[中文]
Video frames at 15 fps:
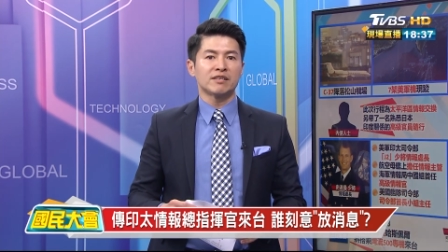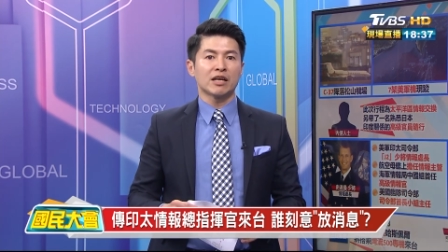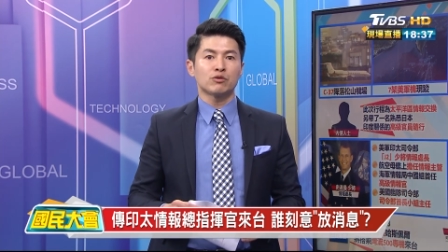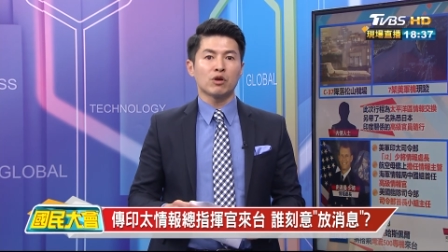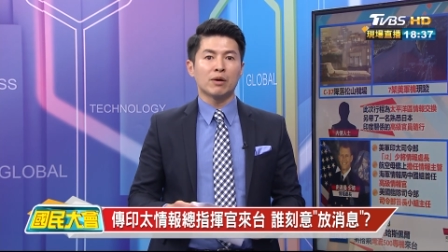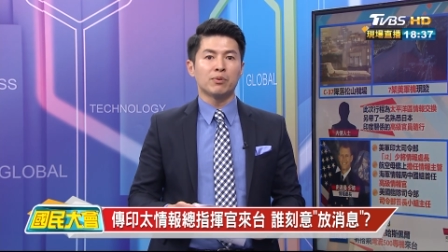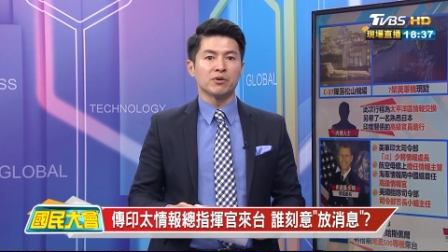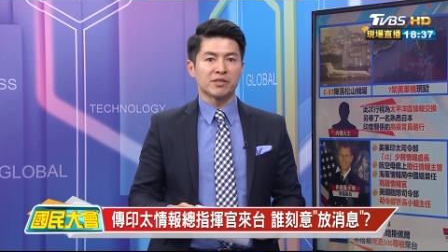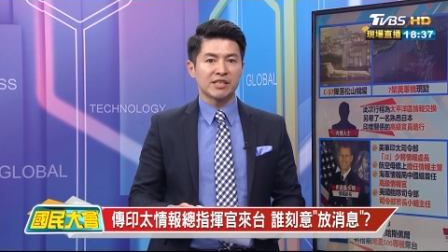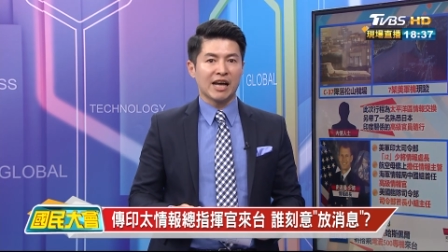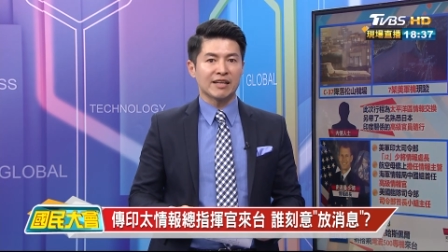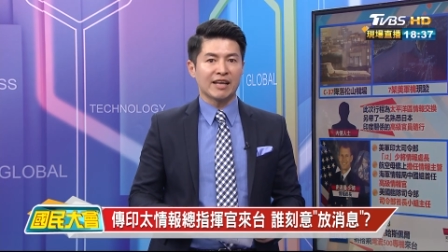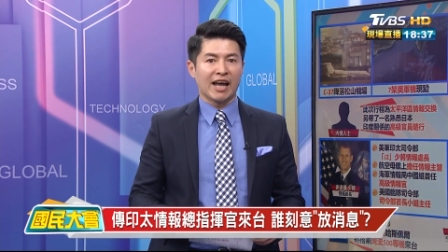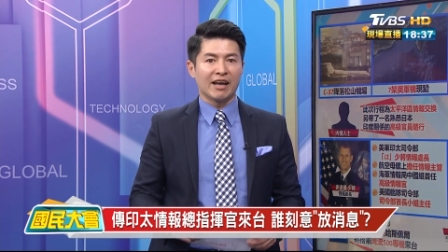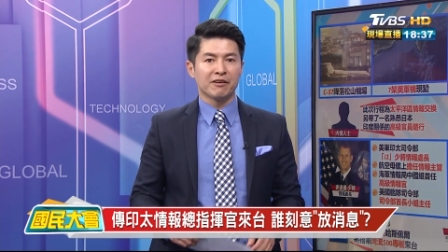在川普
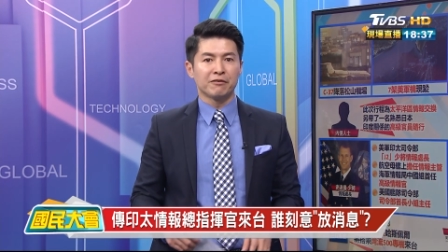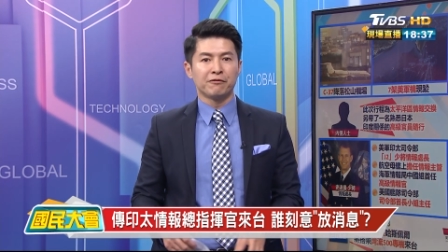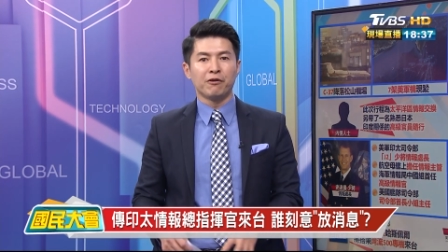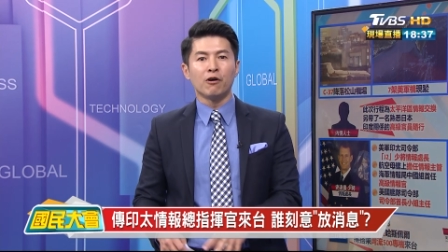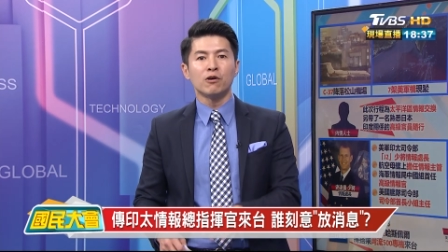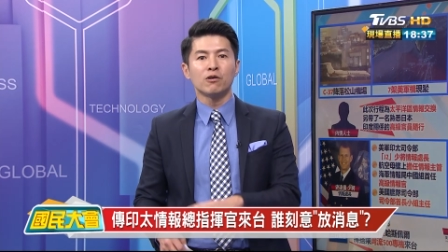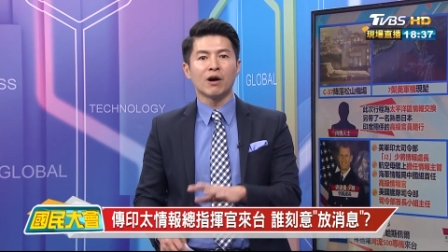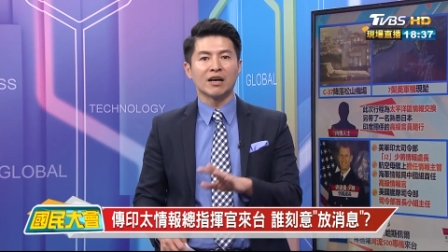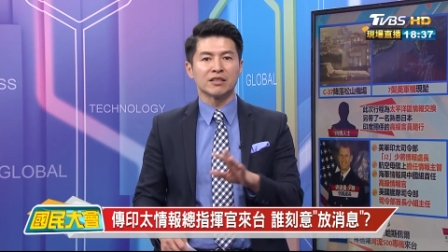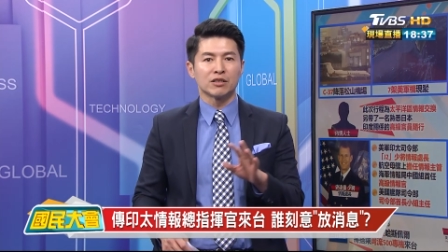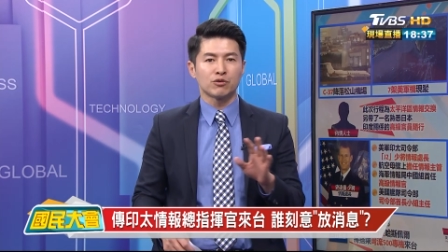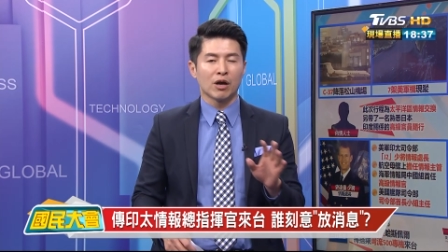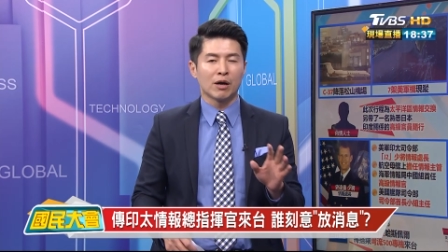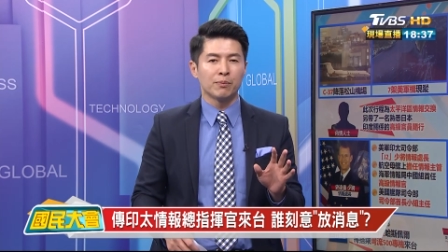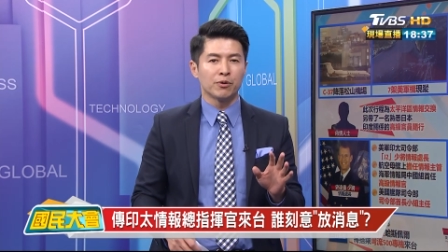下台疯狂
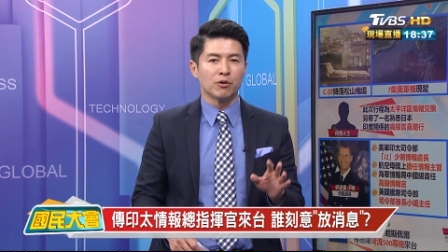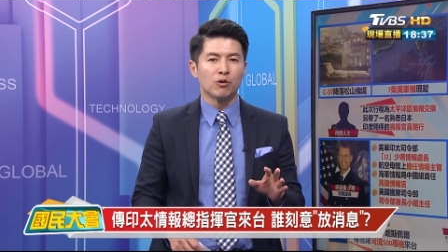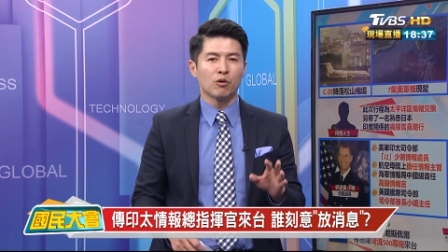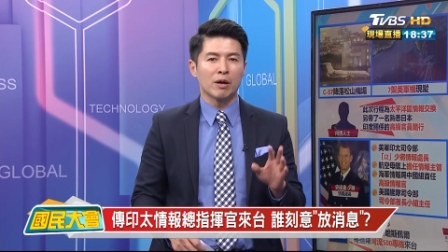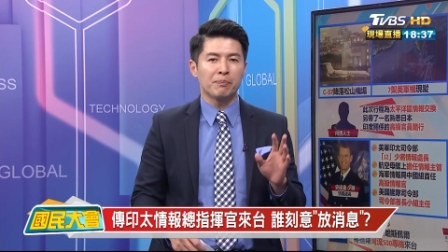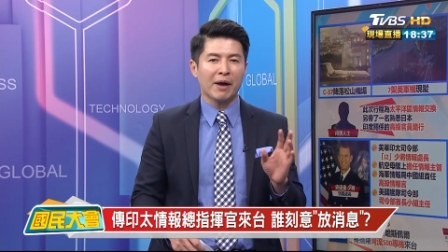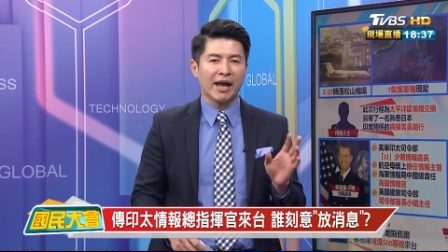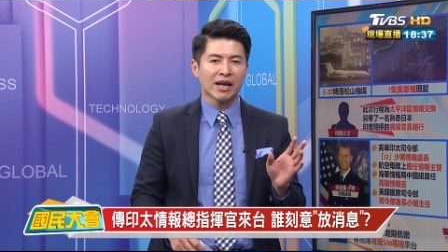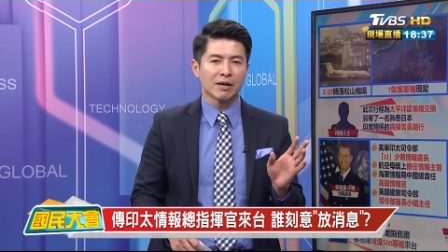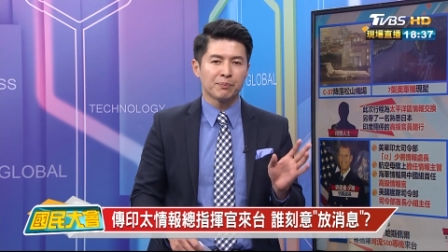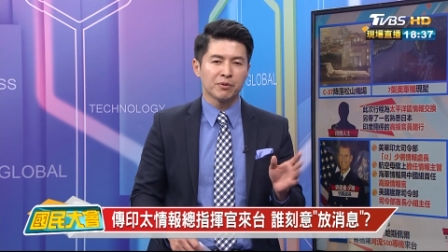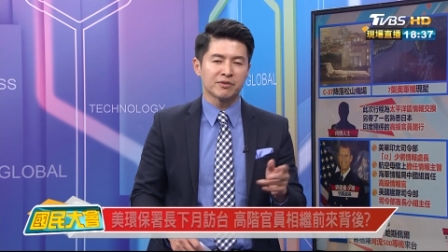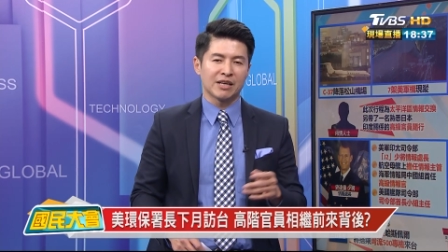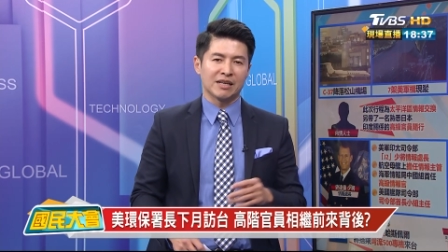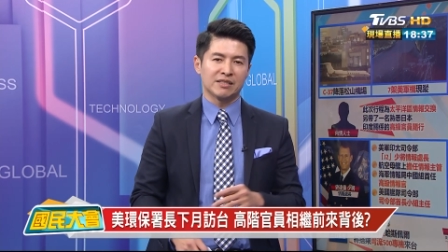的，川普会派一个
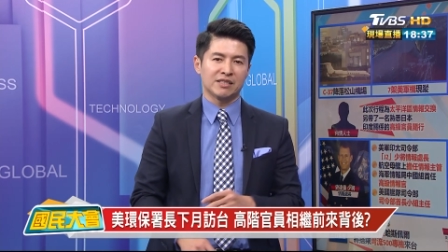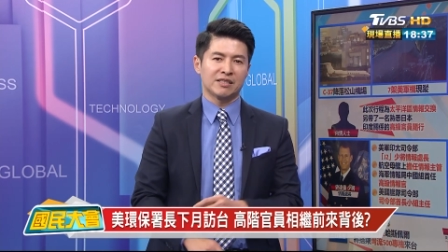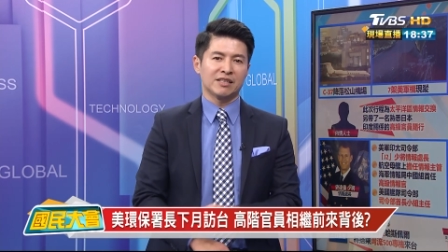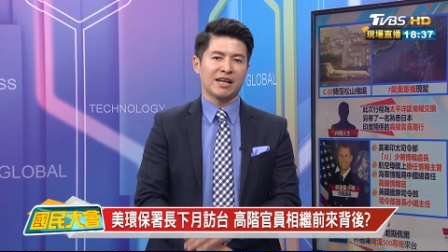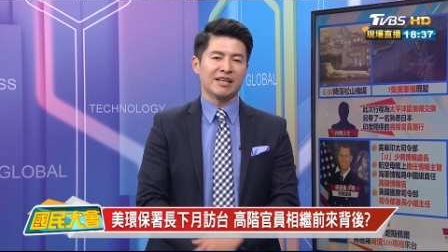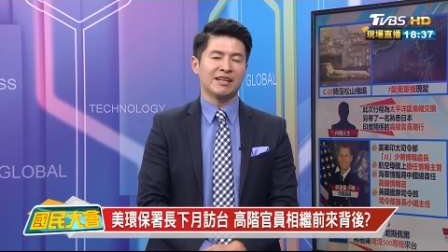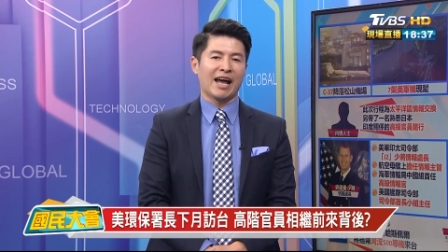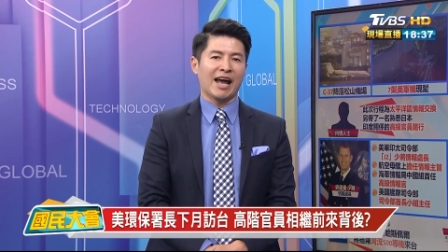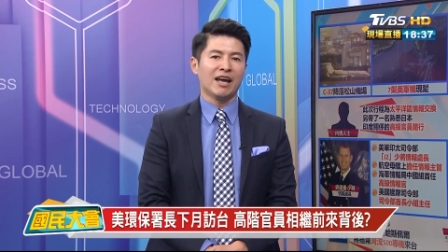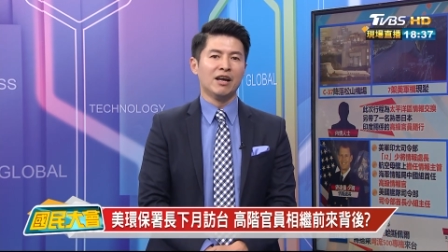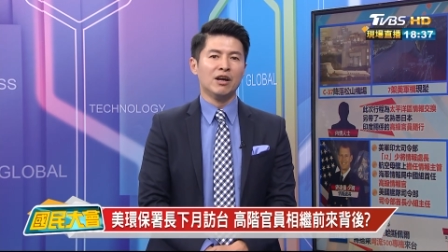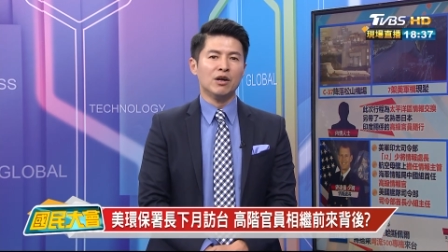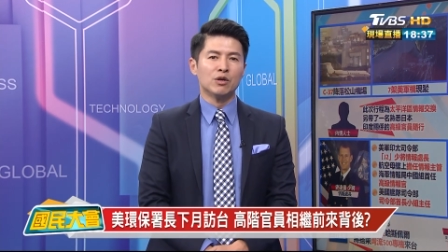部长级的人来，